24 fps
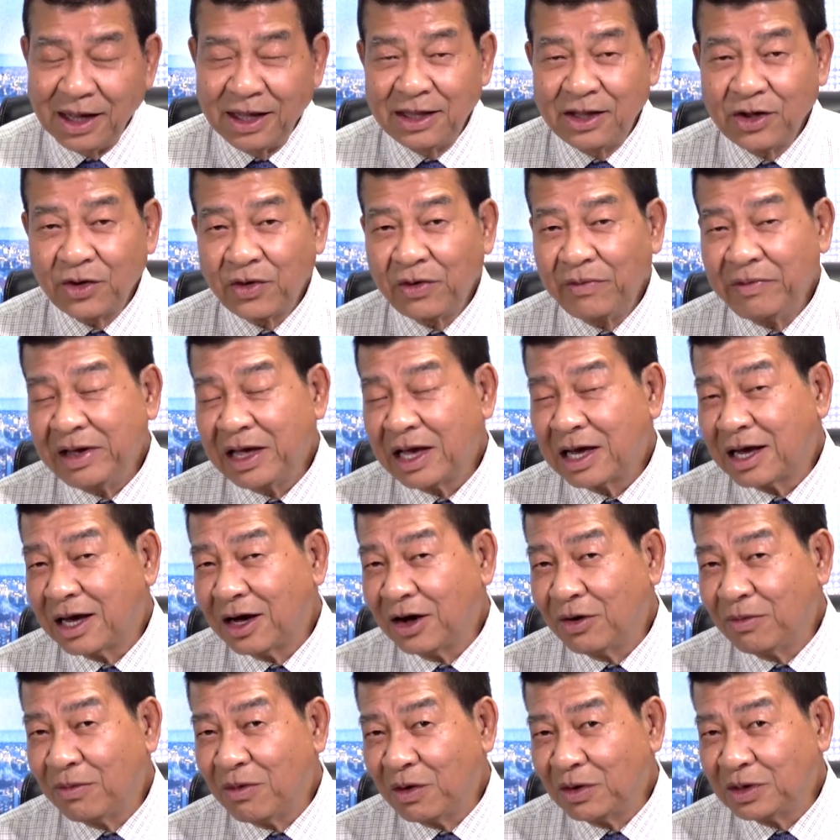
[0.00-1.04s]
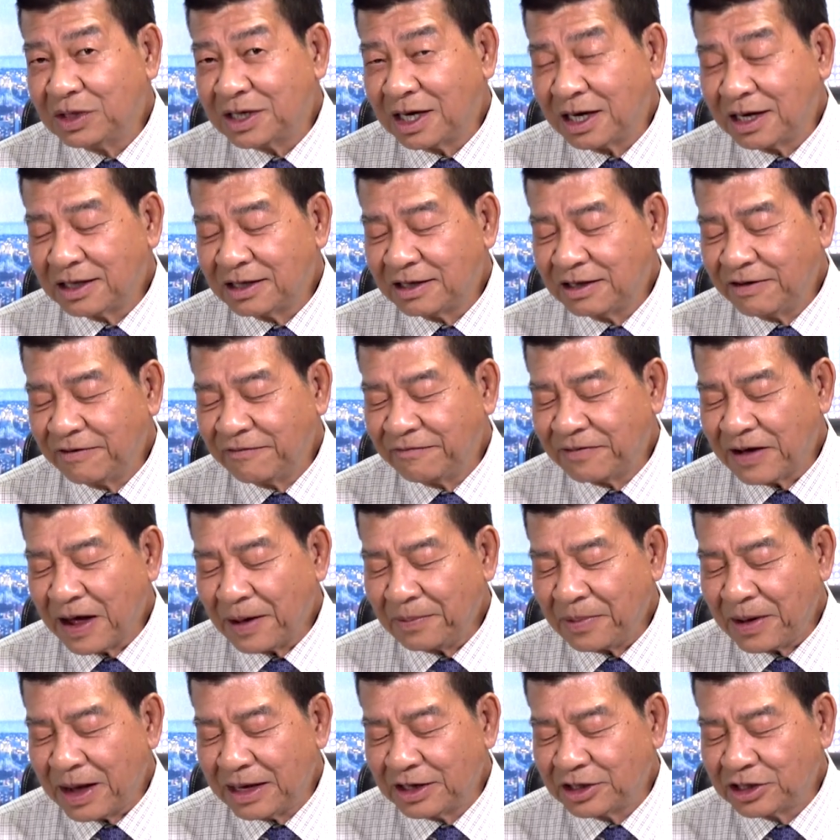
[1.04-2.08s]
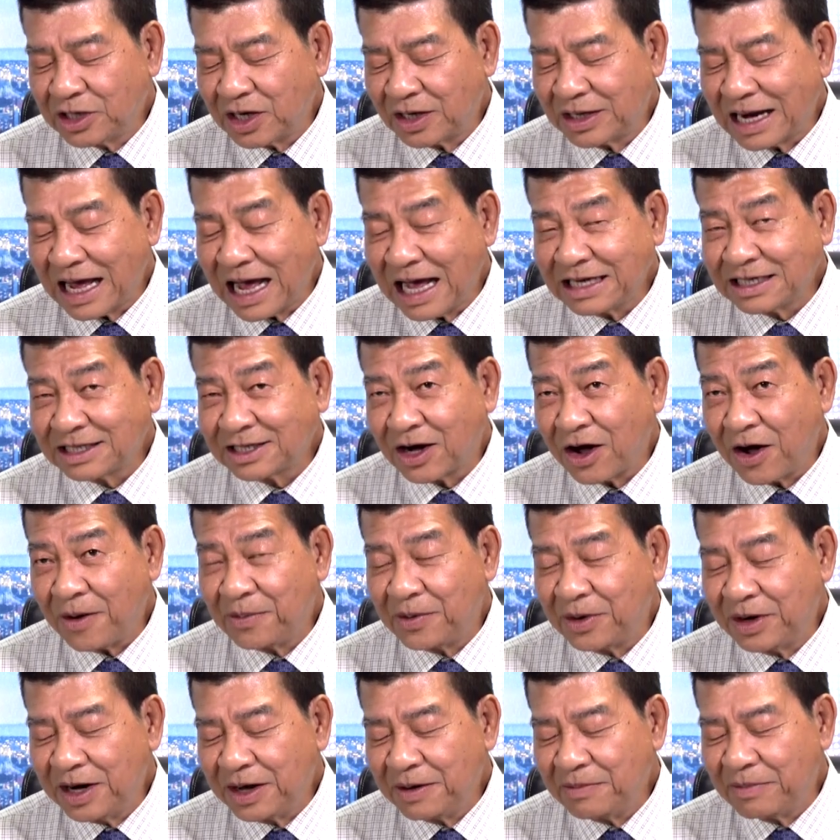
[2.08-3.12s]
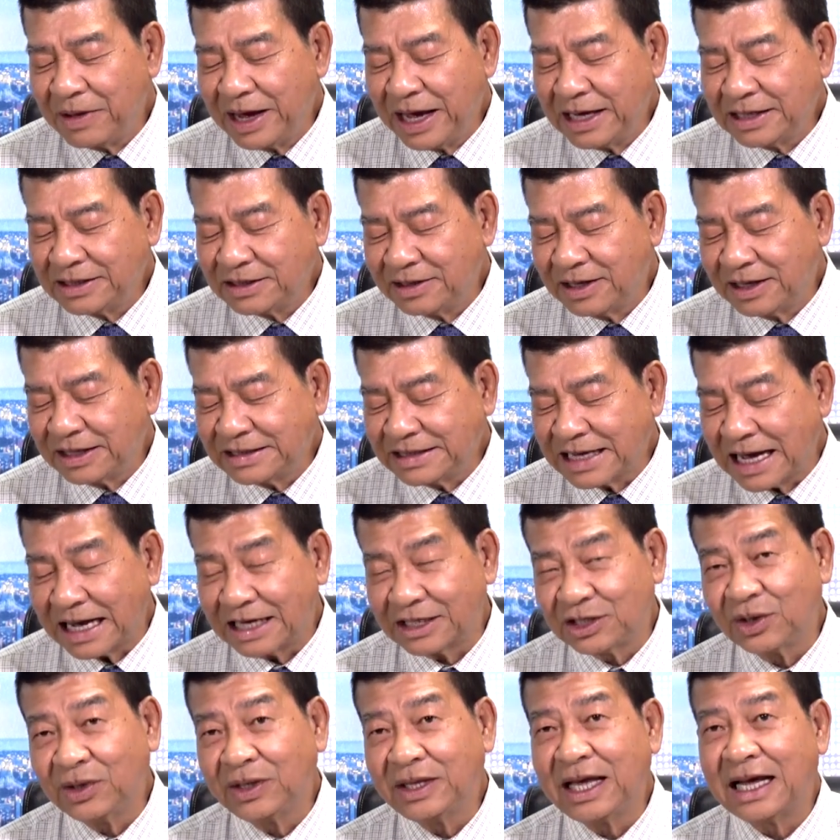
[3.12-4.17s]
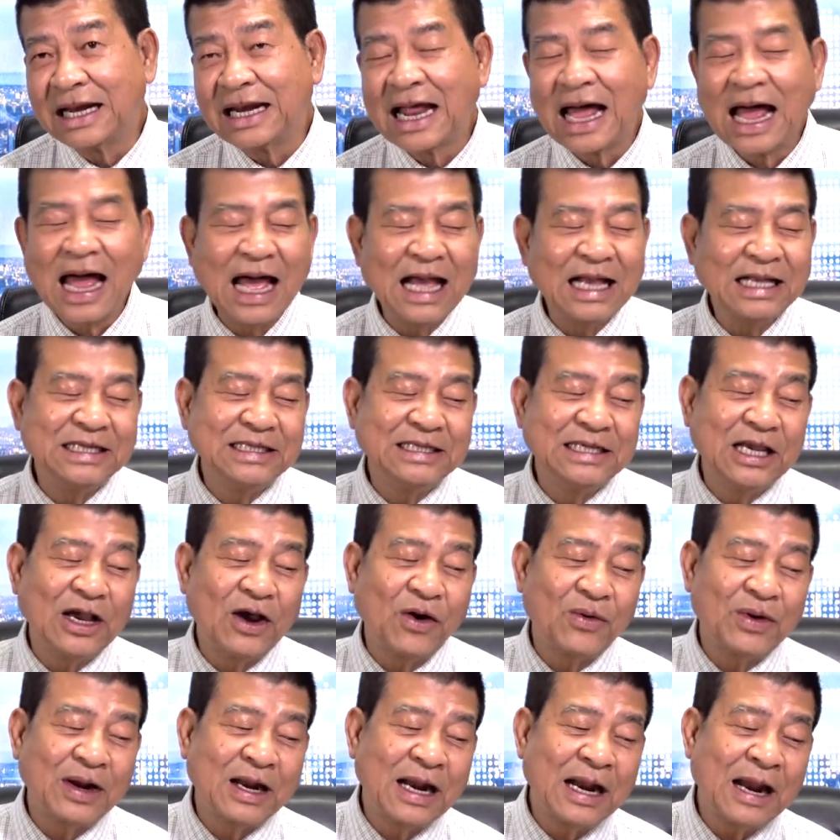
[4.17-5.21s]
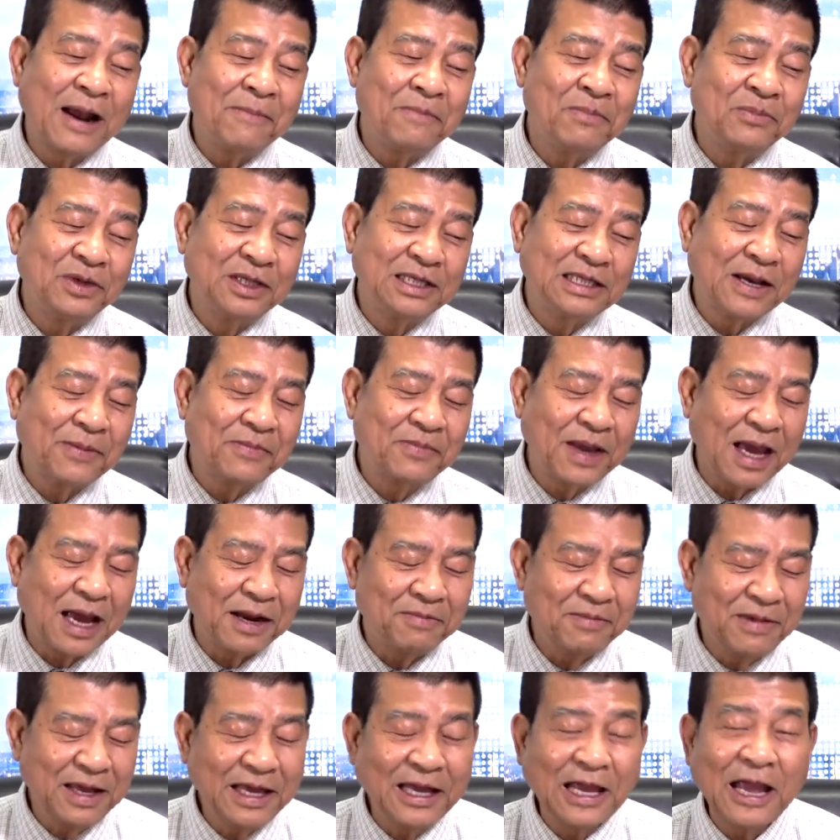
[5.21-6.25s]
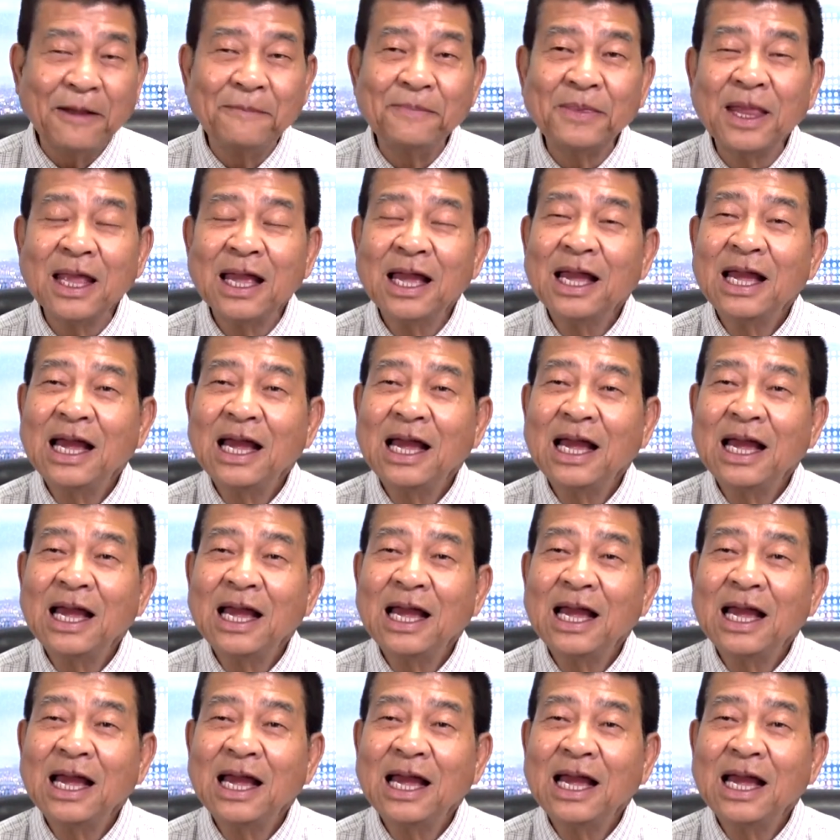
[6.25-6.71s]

Thưa quý vị, cựu Bộ trưởng Tư pháp John Ashcroft của nước Mỹ sẽ được trả số tiền 2 triệu 500 ngàn Mỹ Kim